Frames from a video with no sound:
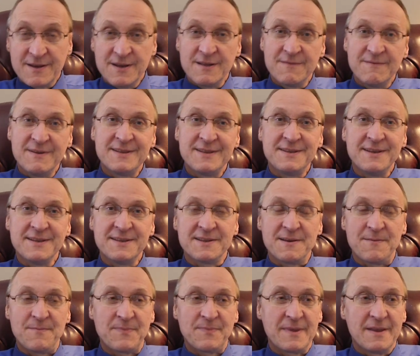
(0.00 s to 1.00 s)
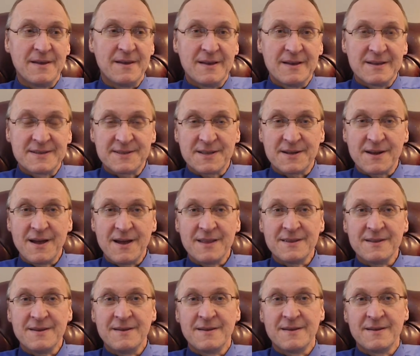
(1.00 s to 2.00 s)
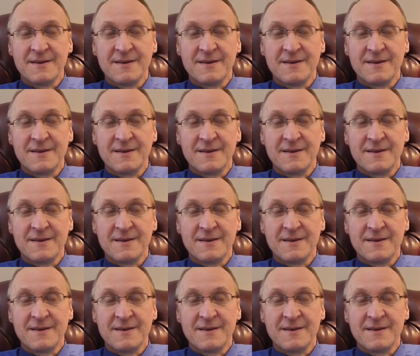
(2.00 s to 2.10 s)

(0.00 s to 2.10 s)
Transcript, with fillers: к инвестициям страны